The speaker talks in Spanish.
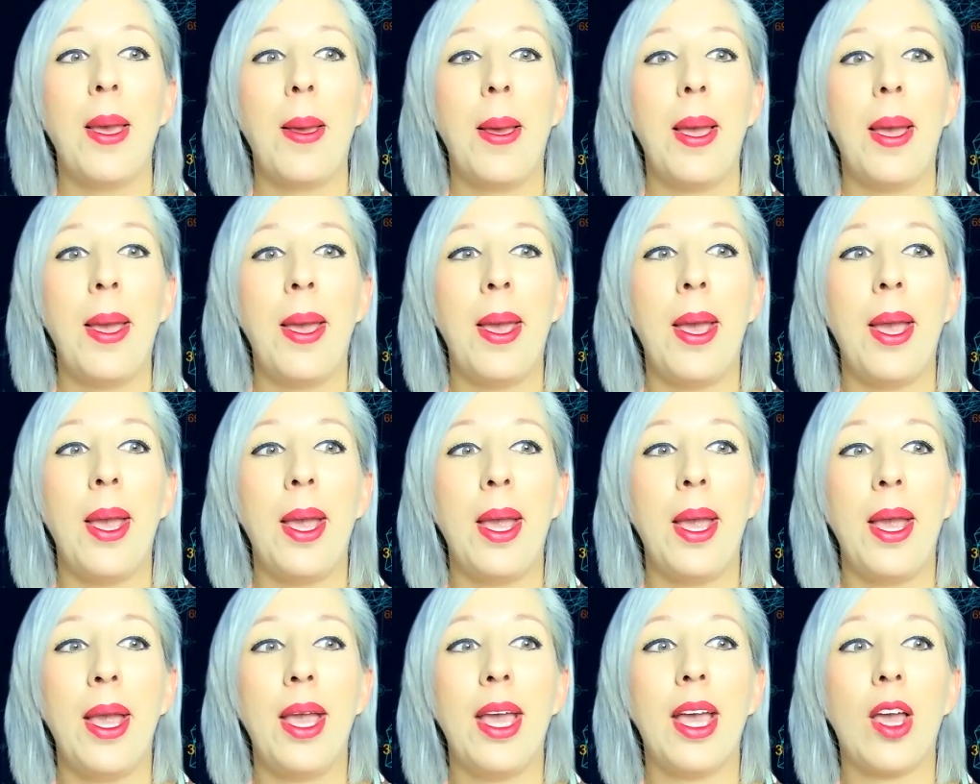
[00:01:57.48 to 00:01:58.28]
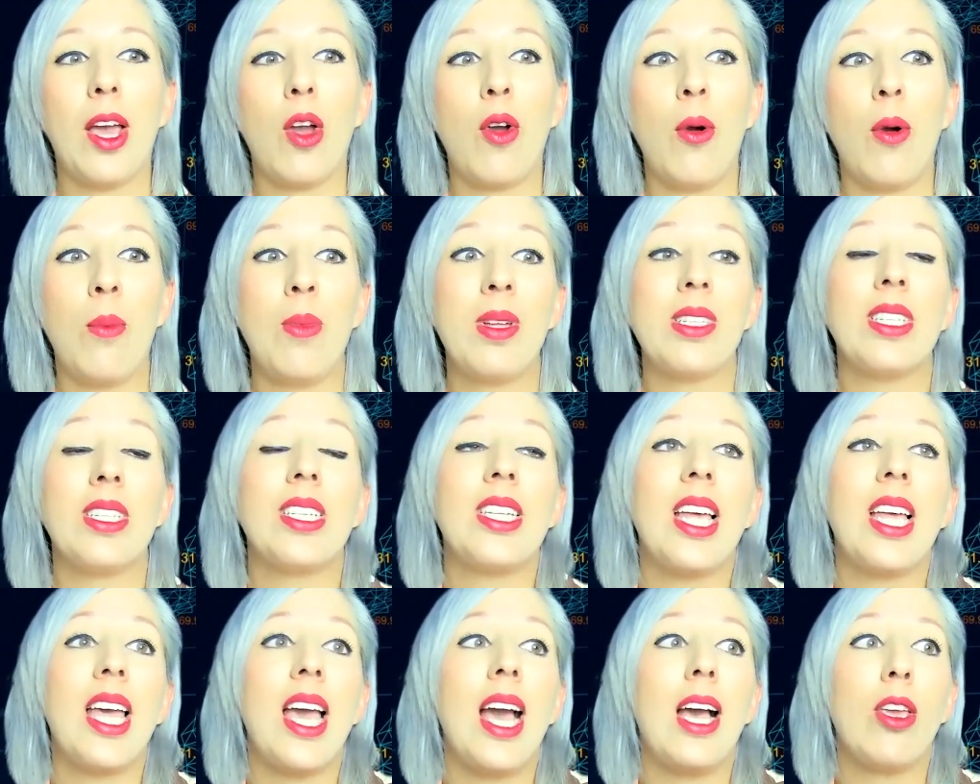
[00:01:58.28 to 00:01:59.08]
Eh,
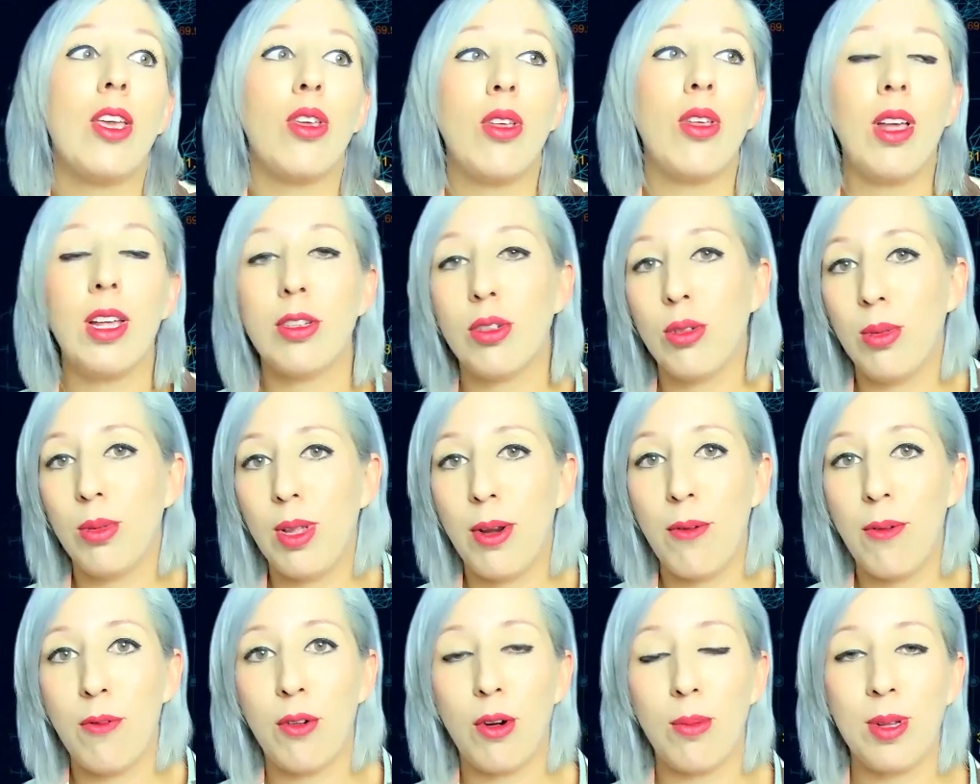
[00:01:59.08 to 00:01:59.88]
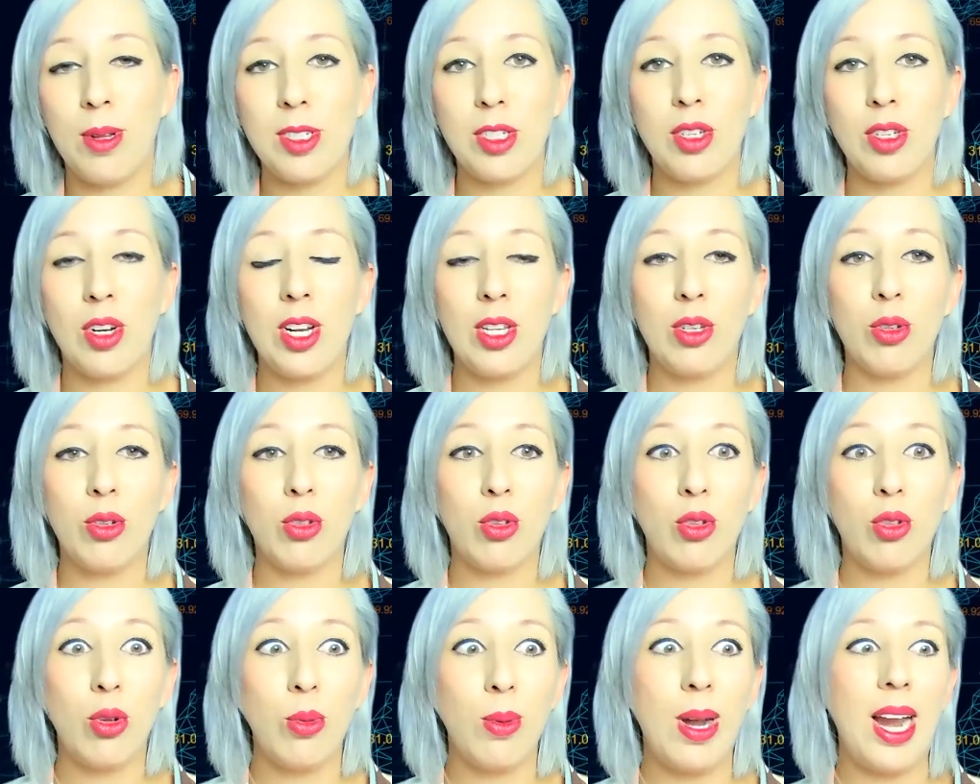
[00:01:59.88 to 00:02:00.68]
comencé a, a, subir información en
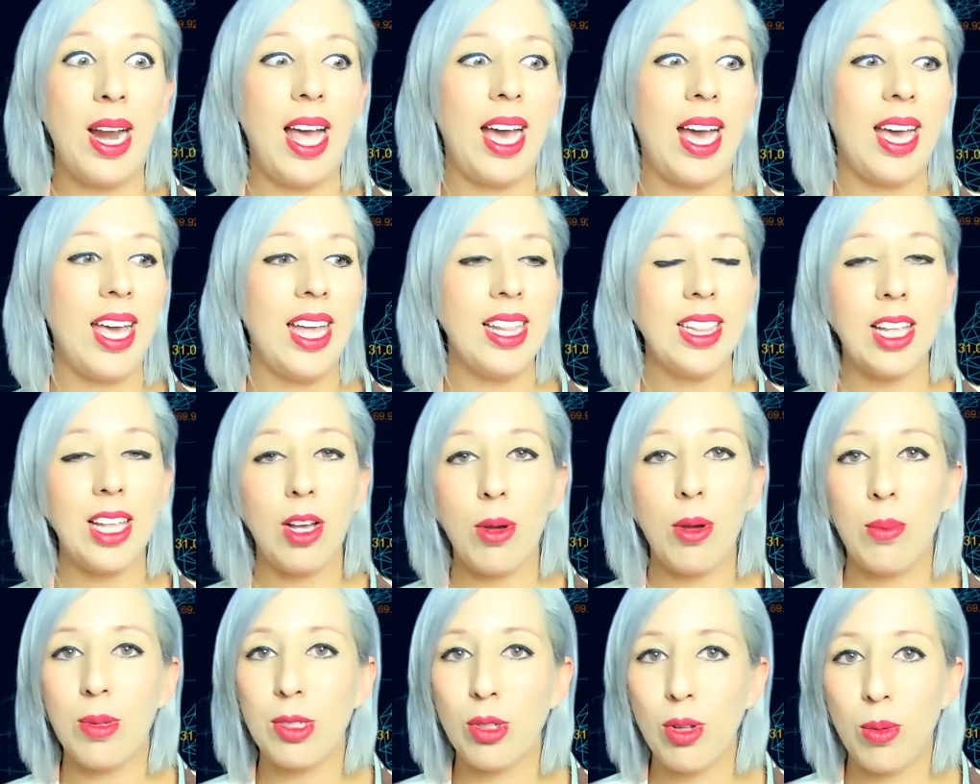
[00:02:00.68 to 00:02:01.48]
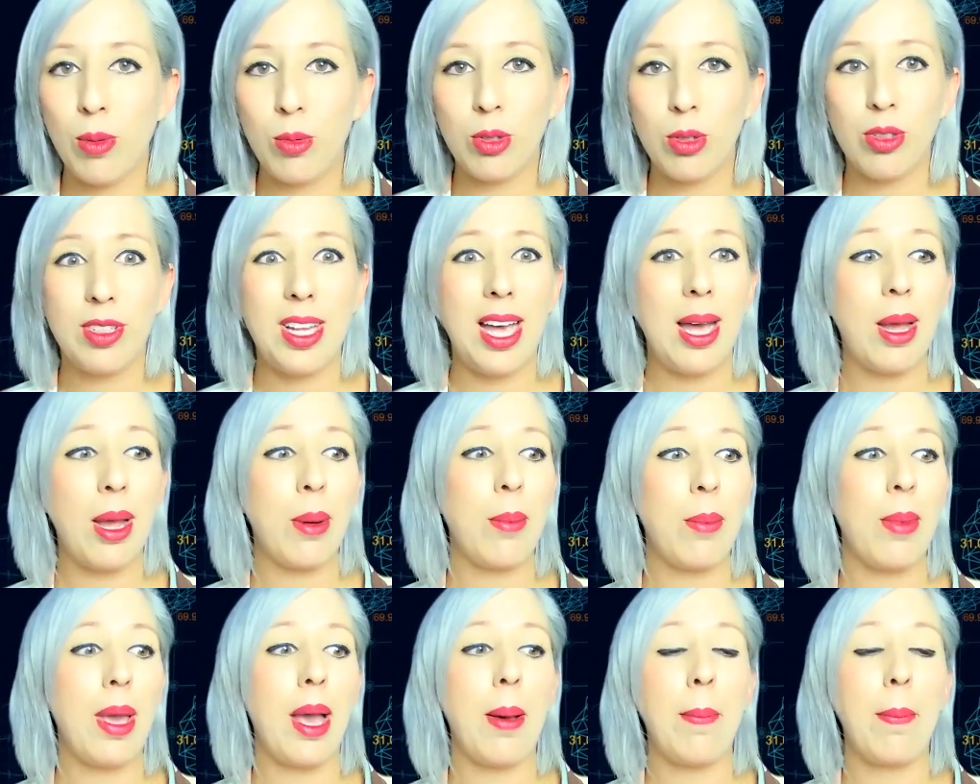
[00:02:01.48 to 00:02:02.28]
YouTube, la gente comenzó a
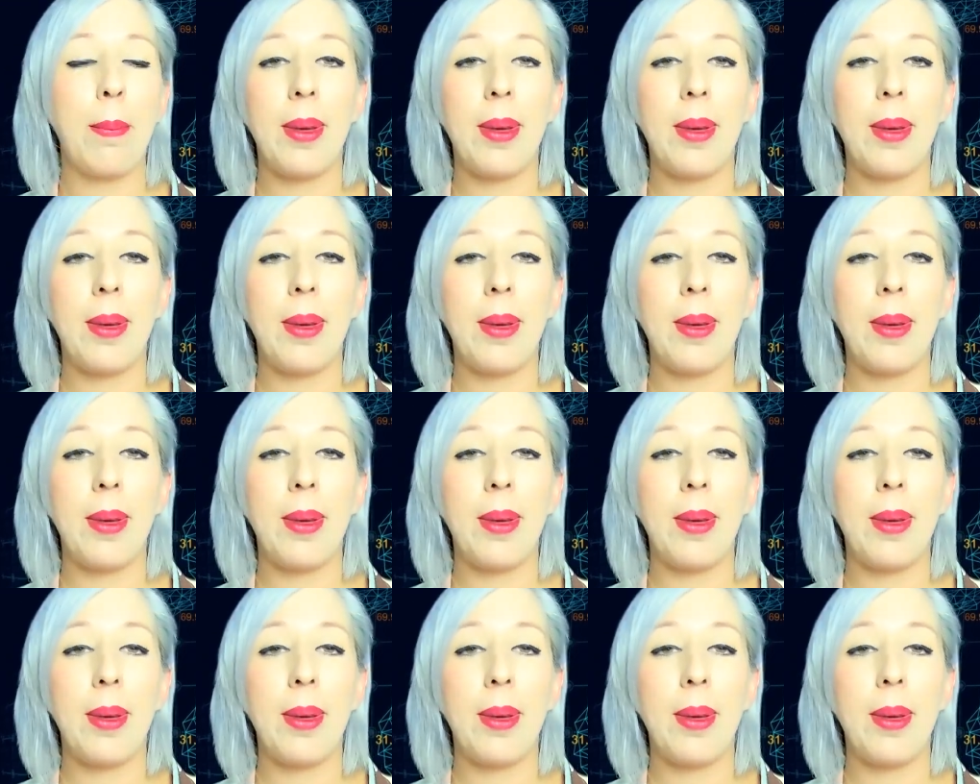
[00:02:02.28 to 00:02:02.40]
buscarme, a